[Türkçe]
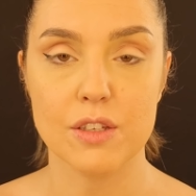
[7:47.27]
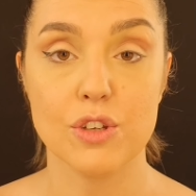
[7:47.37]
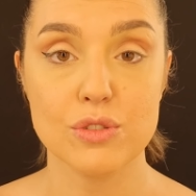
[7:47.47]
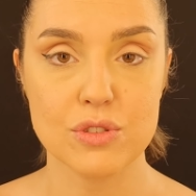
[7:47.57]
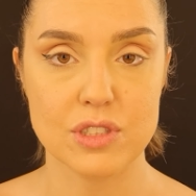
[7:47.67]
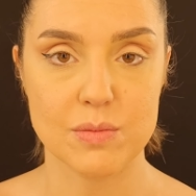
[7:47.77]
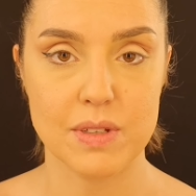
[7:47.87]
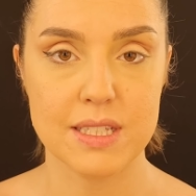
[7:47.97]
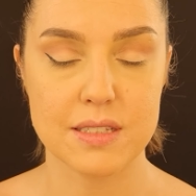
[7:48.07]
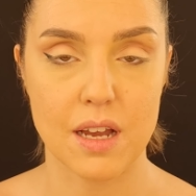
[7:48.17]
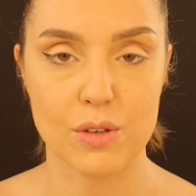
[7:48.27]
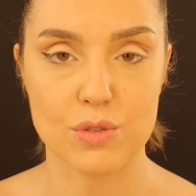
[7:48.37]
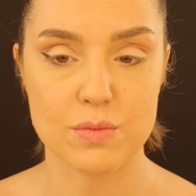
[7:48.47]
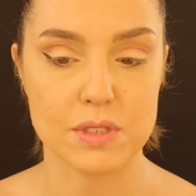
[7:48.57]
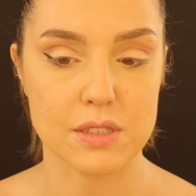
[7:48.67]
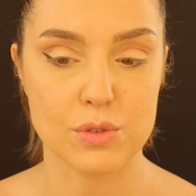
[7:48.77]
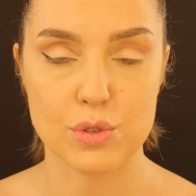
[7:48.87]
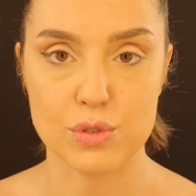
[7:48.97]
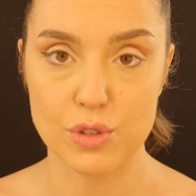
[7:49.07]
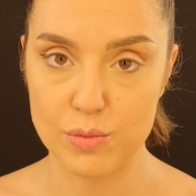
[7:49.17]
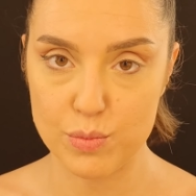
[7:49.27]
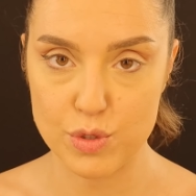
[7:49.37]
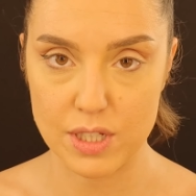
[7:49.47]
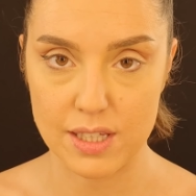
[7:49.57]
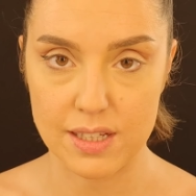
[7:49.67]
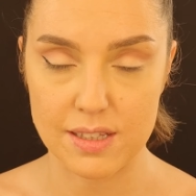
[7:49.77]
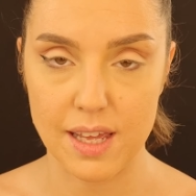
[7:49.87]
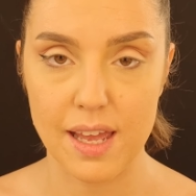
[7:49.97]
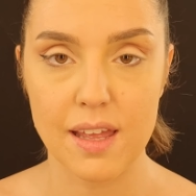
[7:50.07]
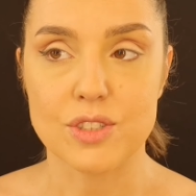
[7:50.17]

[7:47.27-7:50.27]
Gördüğünüz gibi sağ gözümdeki kuyruk bu şekilde.